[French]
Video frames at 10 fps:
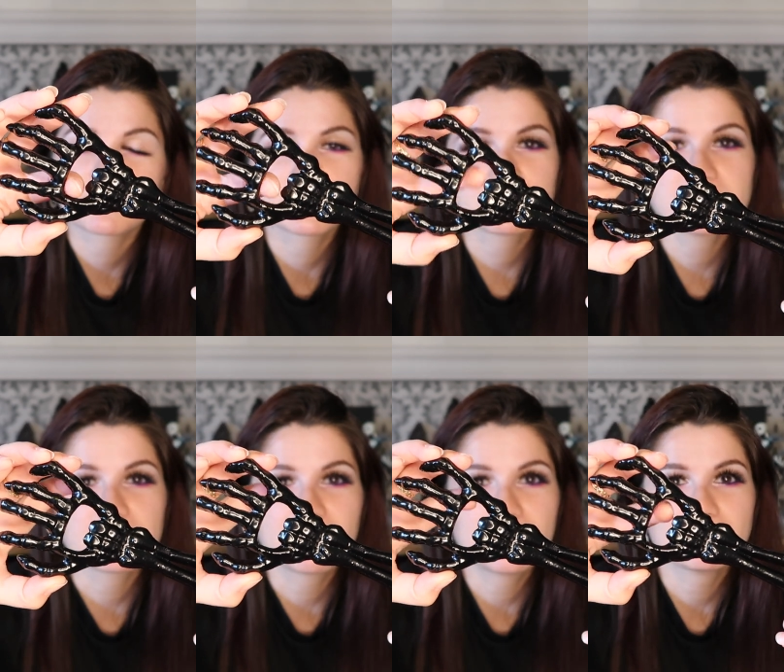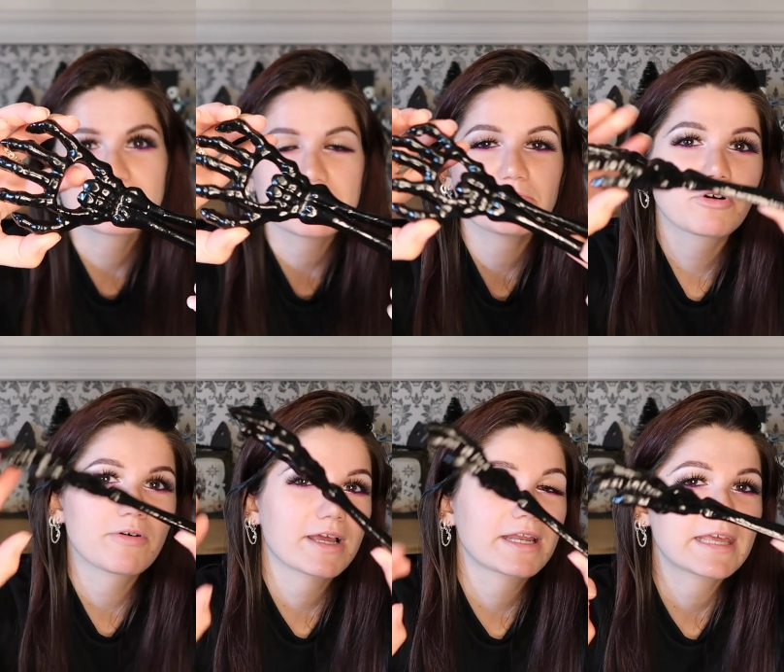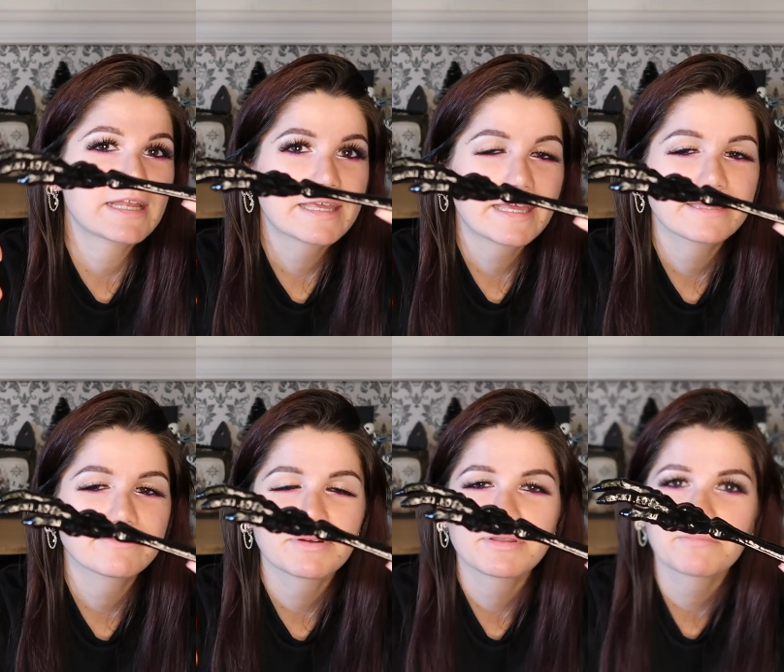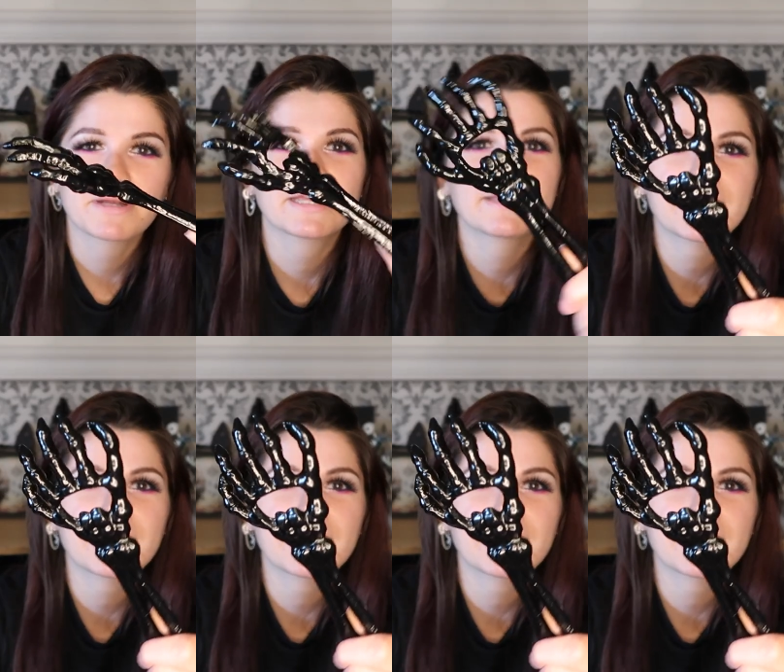comment ça s'appelle Vous savez, pour ouvrir les, les canettes... Enfin non, pas les